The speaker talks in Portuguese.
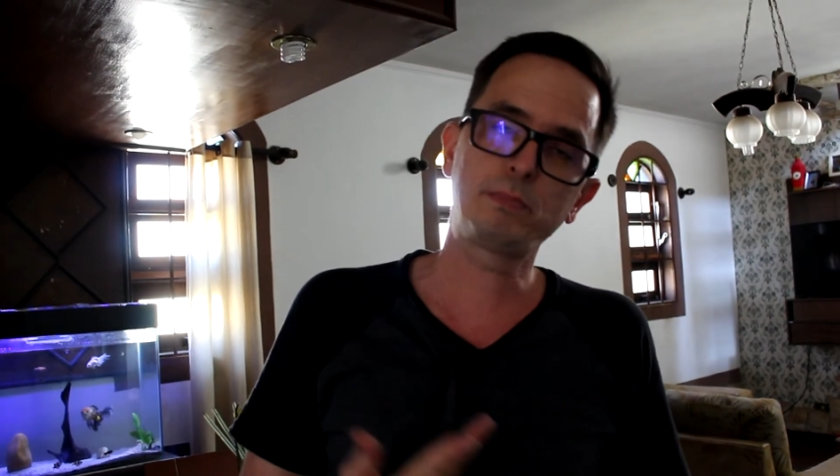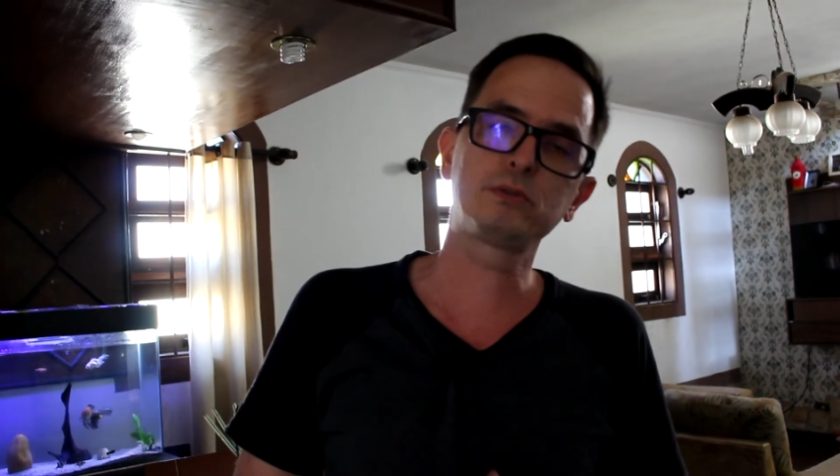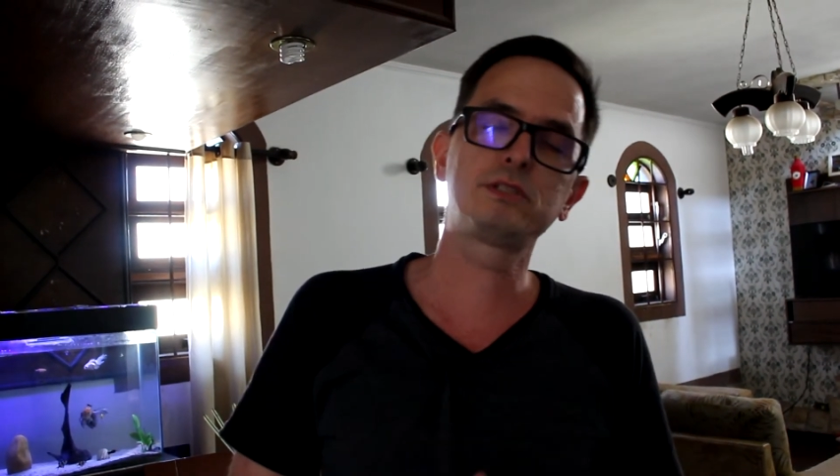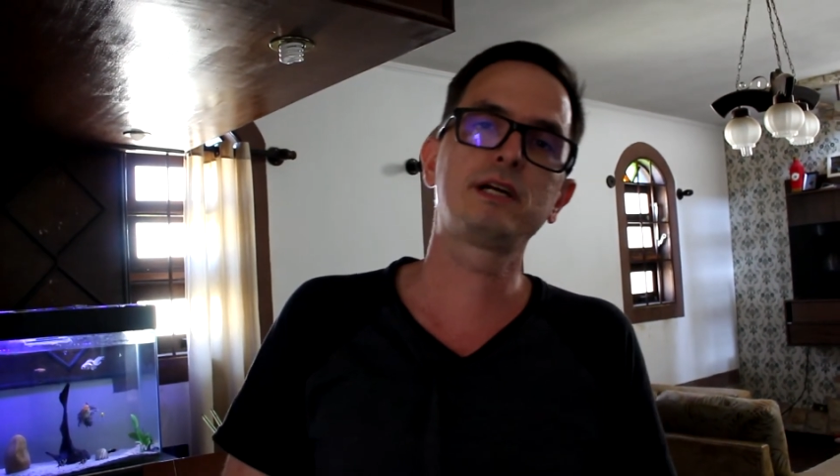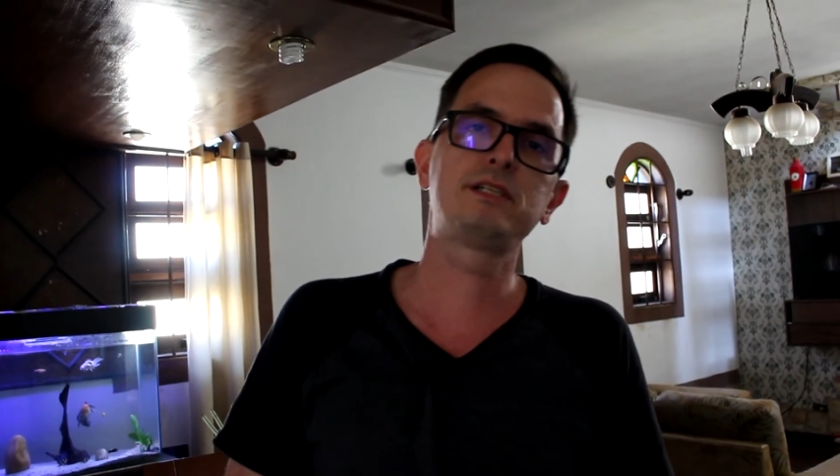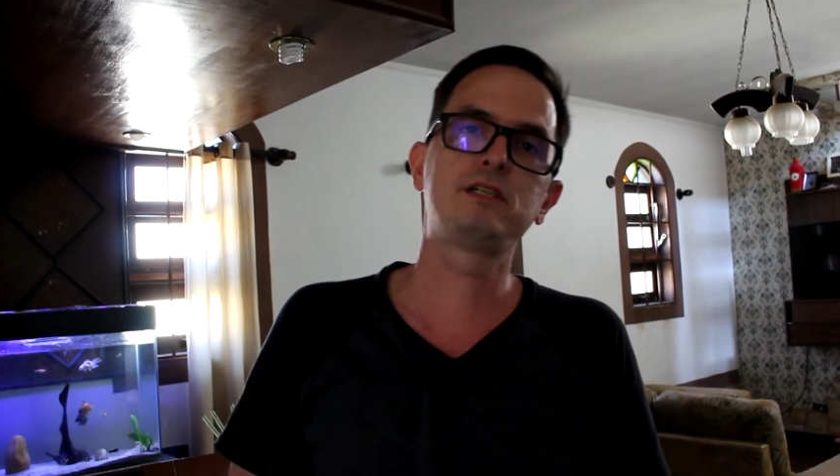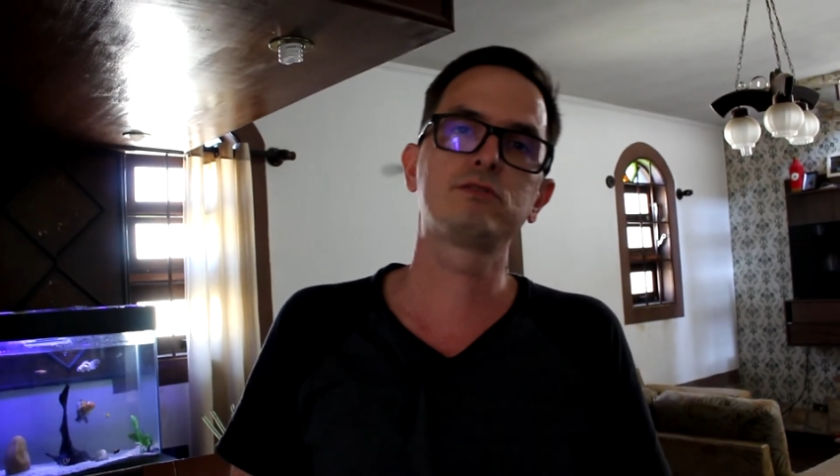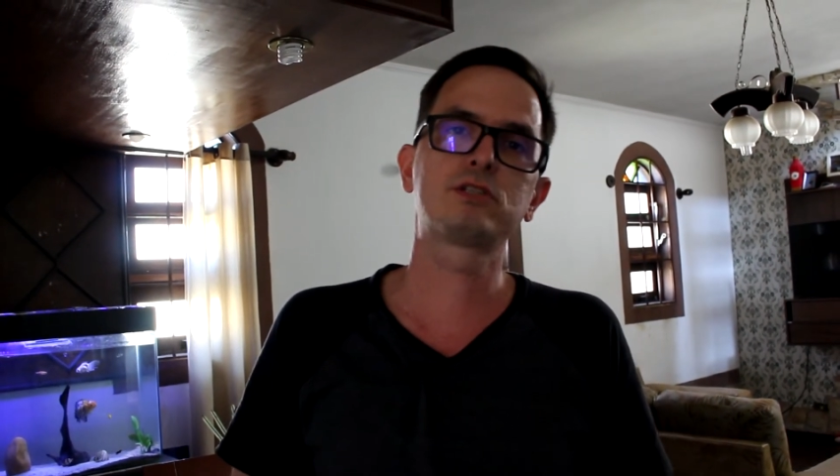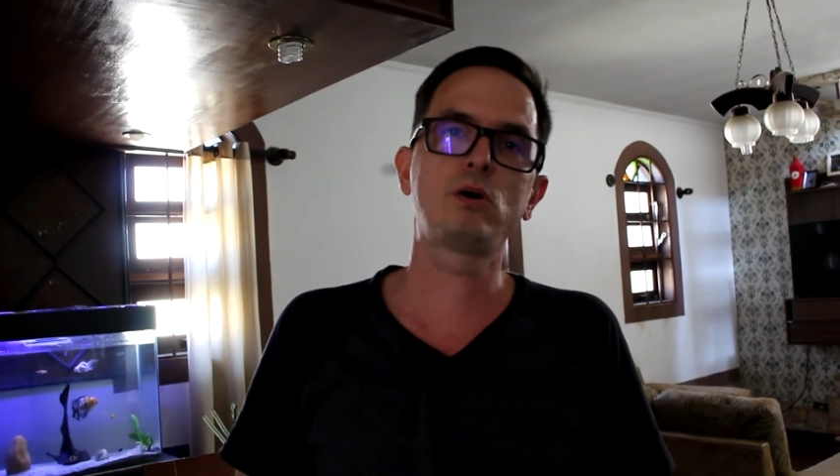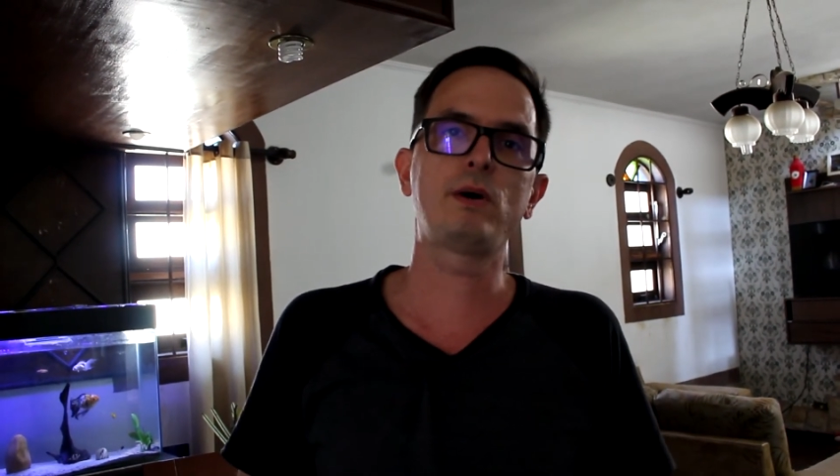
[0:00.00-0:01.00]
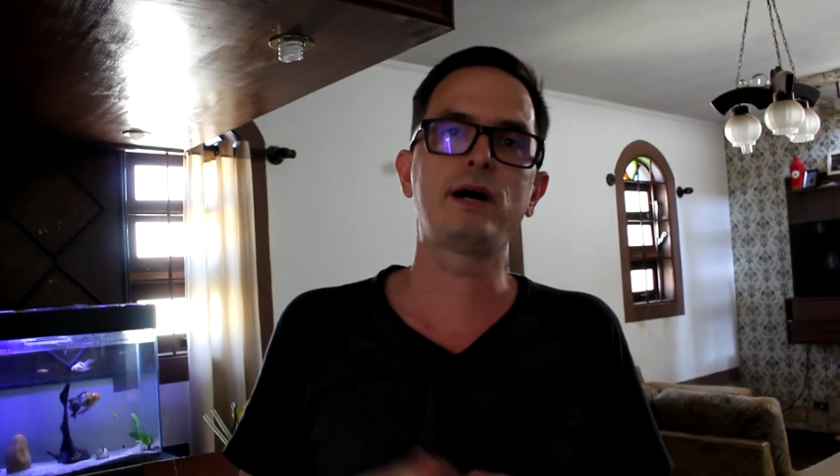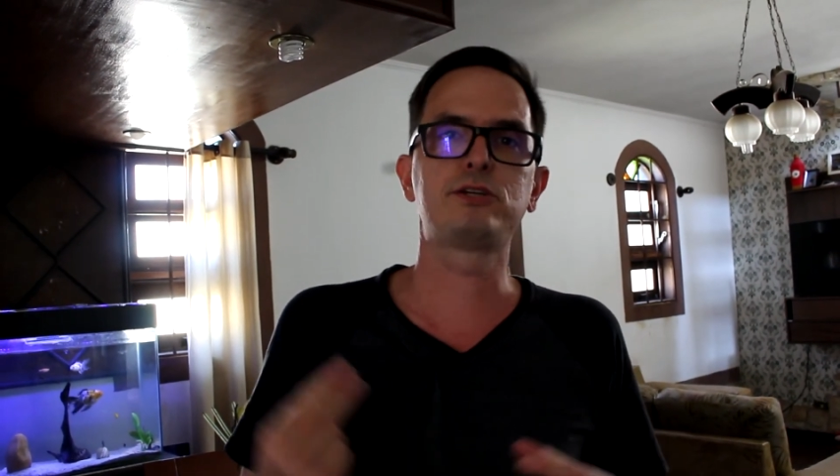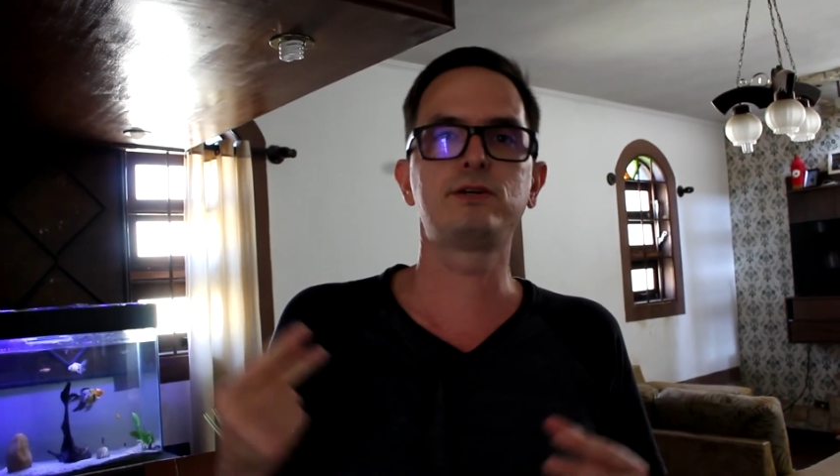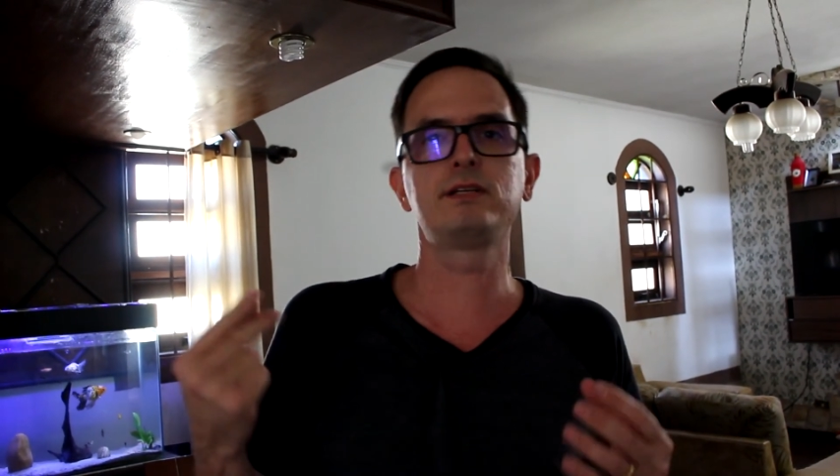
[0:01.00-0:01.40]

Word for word: pontos negativos que eu acho.